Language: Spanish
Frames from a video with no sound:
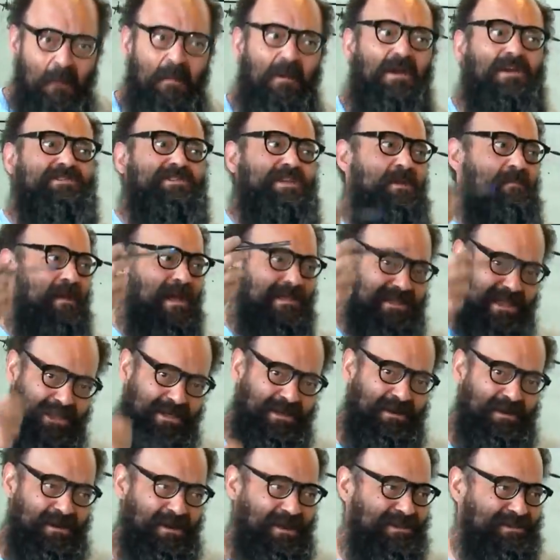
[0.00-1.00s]
pues te
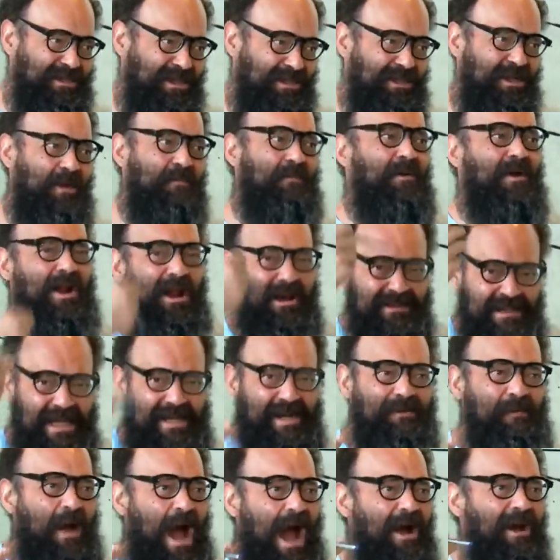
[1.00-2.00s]
metes con nosotros,
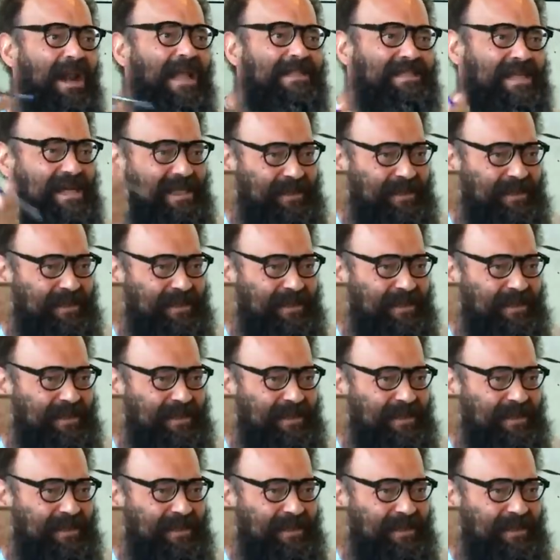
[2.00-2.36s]
ahora, te, responde